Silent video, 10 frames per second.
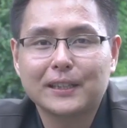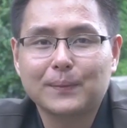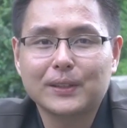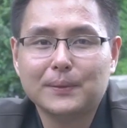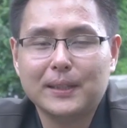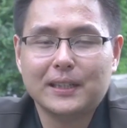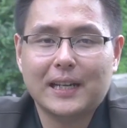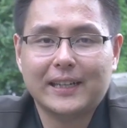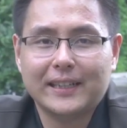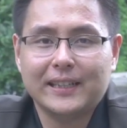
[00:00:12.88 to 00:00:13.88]
Teman-teman,
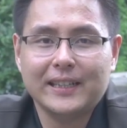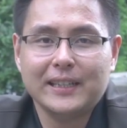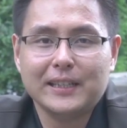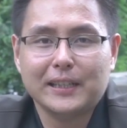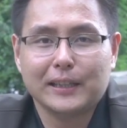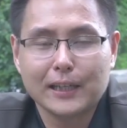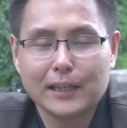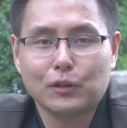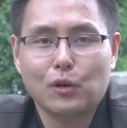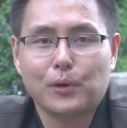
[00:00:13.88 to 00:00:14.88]
hari ini kita
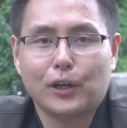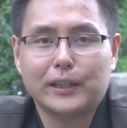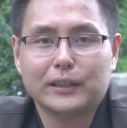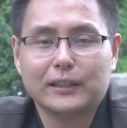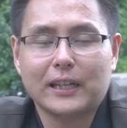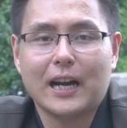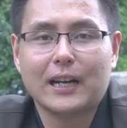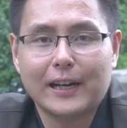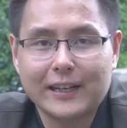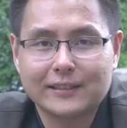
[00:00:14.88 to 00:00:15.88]
akan ngobrolin tentang
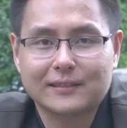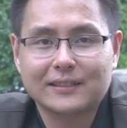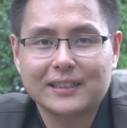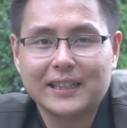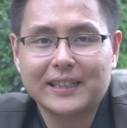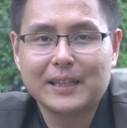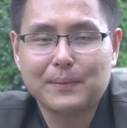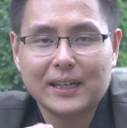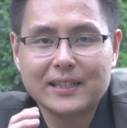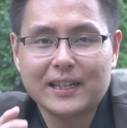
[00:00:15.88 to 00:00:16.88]
anggaran.
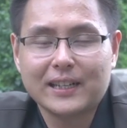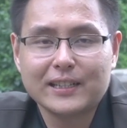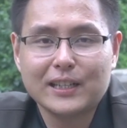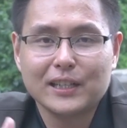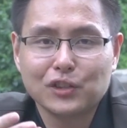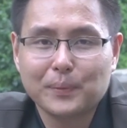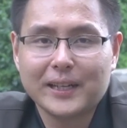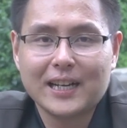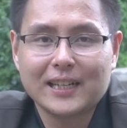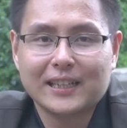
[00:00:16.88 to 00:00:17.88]
Gimana caranya
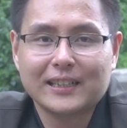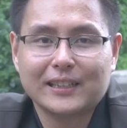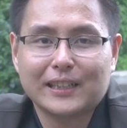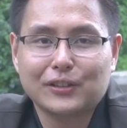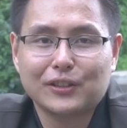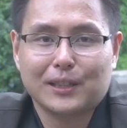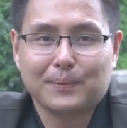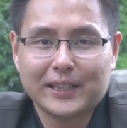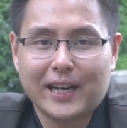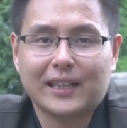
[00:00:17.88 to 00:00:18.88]
supaya anggaran kita itu
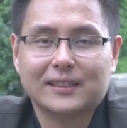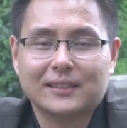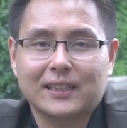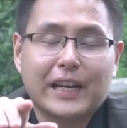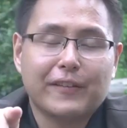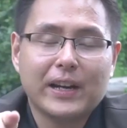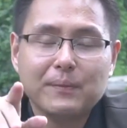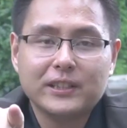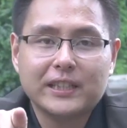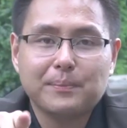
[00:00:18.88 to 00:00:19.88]
tetap sehat? Dave
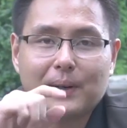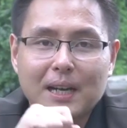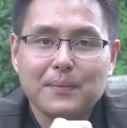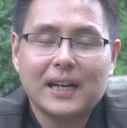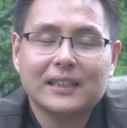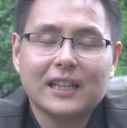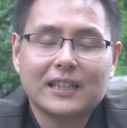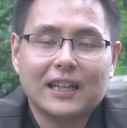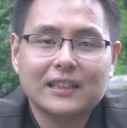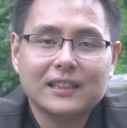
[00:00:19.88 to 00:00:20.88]
Ramsey pernah
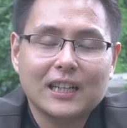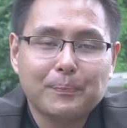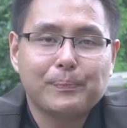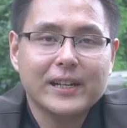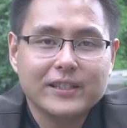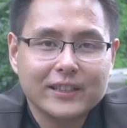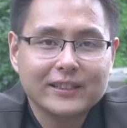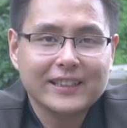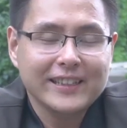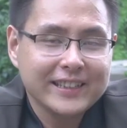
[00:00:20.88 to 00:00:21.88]
mengatakan, a budget
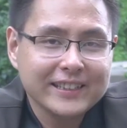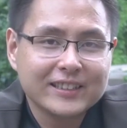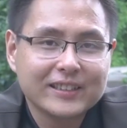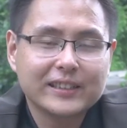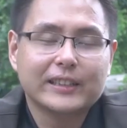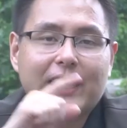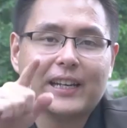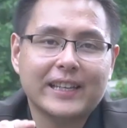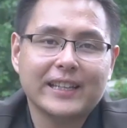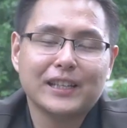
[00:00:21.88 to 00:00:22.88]
is
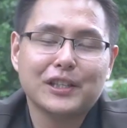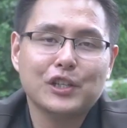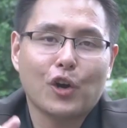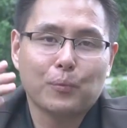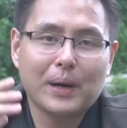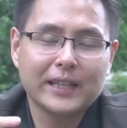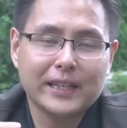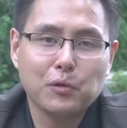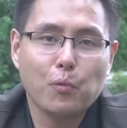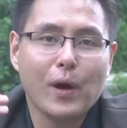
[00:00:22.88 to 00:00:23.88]
telling your
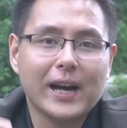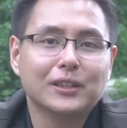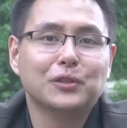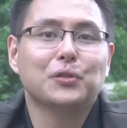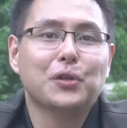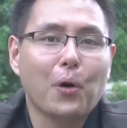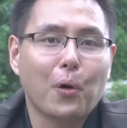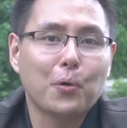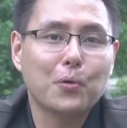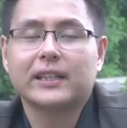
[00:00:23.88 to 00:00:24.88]
money where to
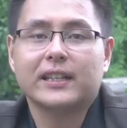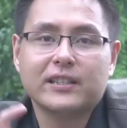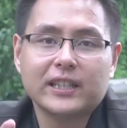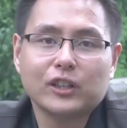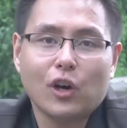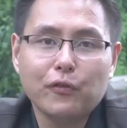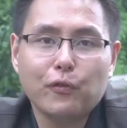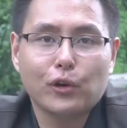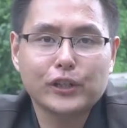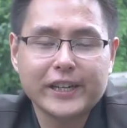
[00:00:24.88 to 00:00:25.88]
go instead of
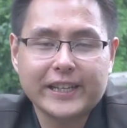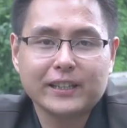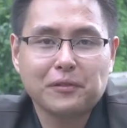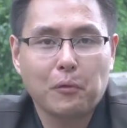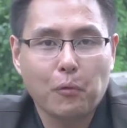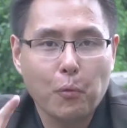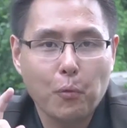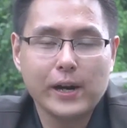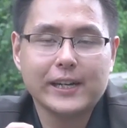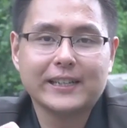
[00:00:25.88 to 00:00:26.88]
wondering
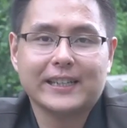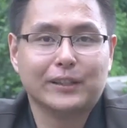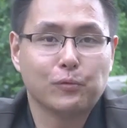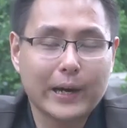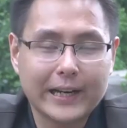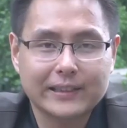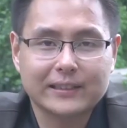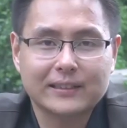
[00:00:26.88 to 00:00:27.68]
where it went.